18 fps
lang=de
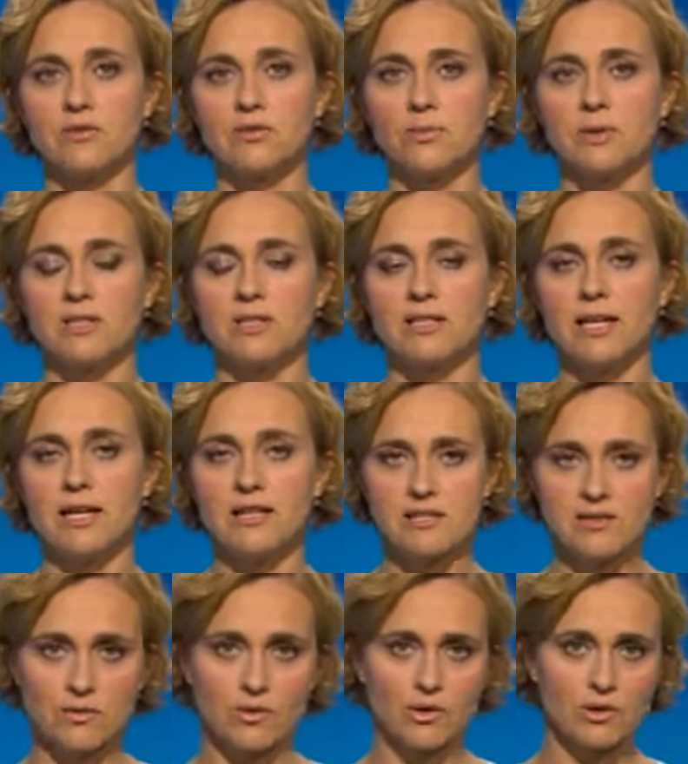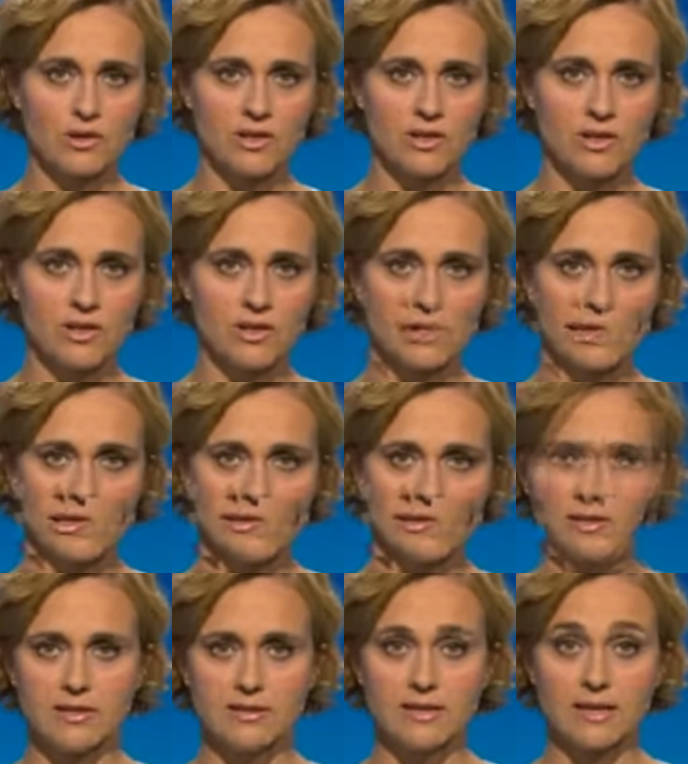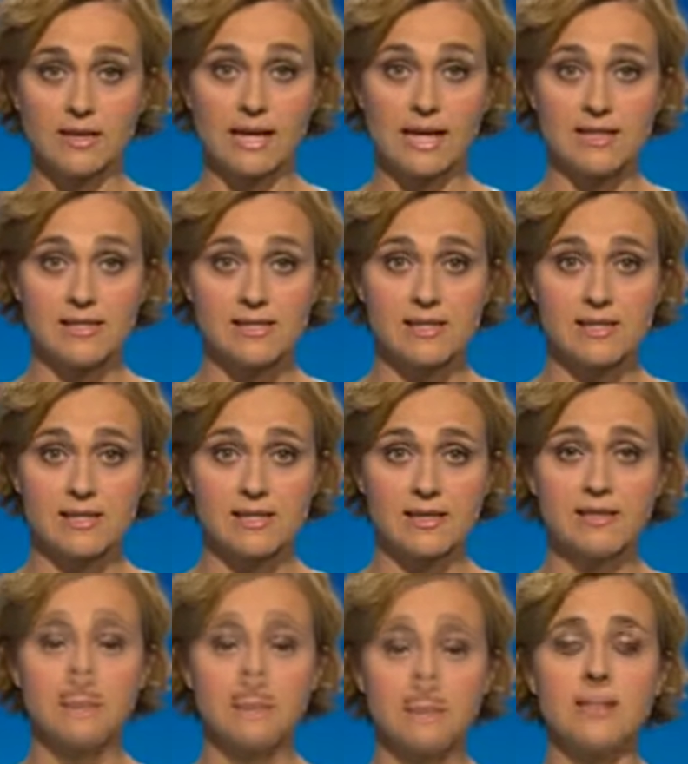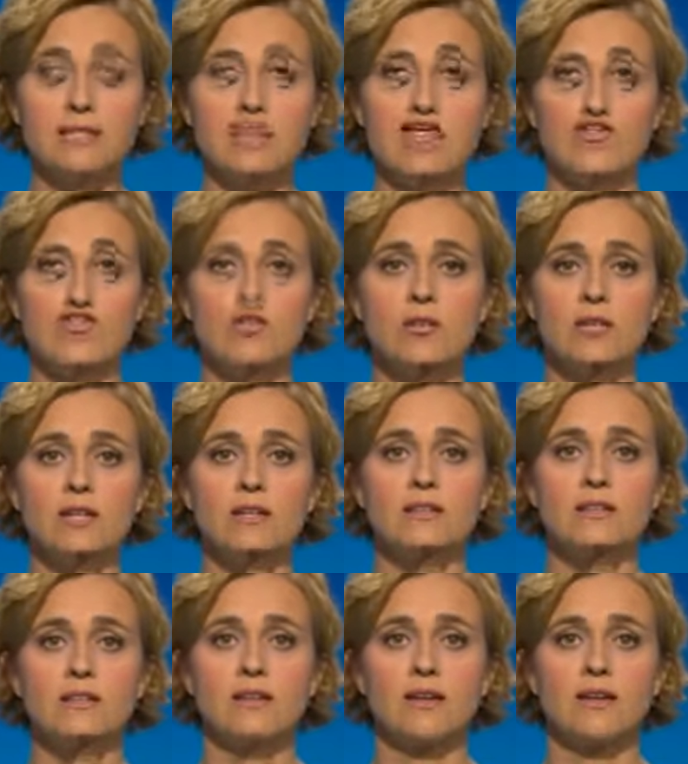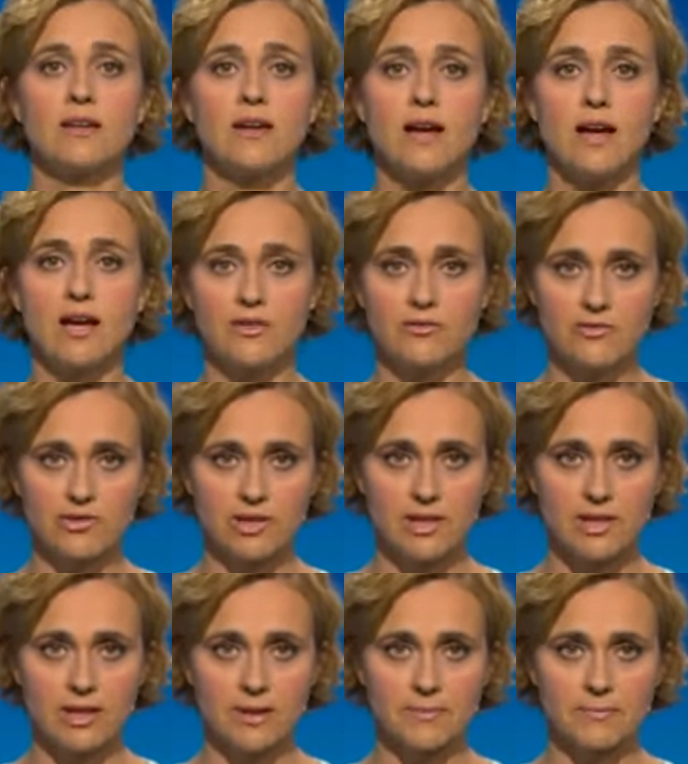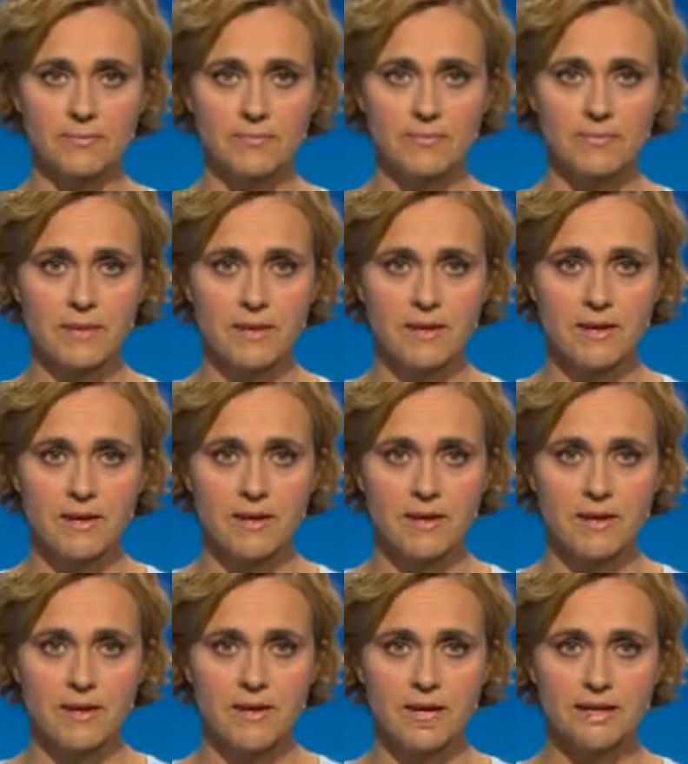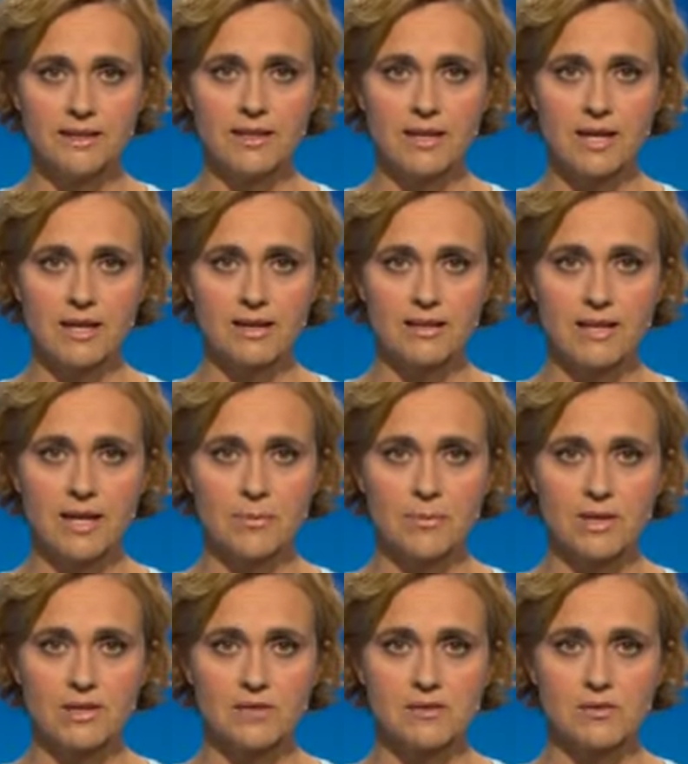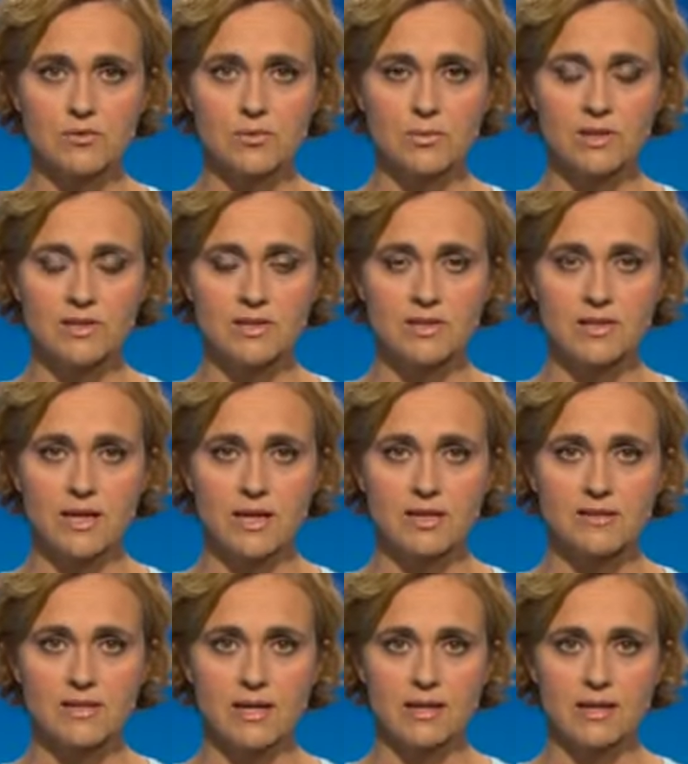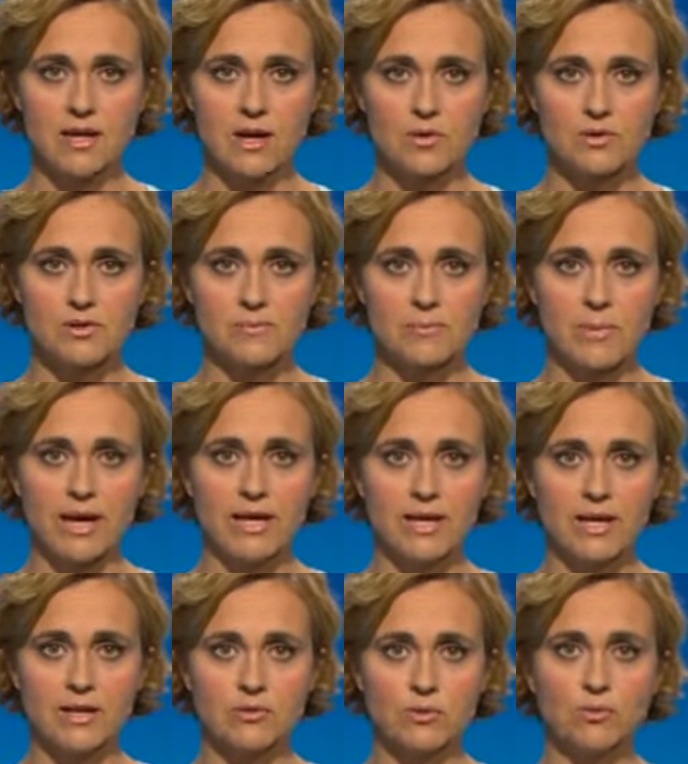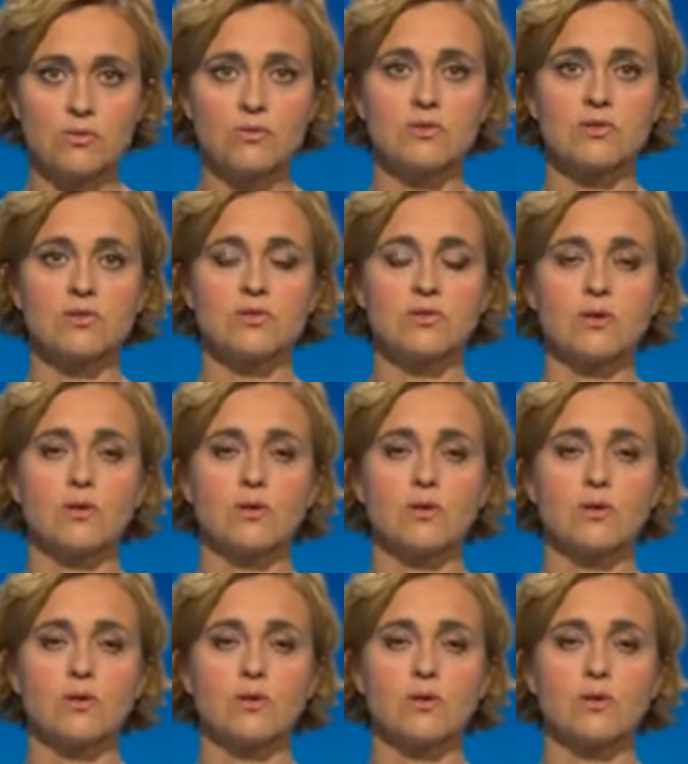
über die gastfreundliche Politik der Kanzlerin. Dieser schlicht ein Fehler. Anne-Karin Lammers über die Attacke aus Bayern und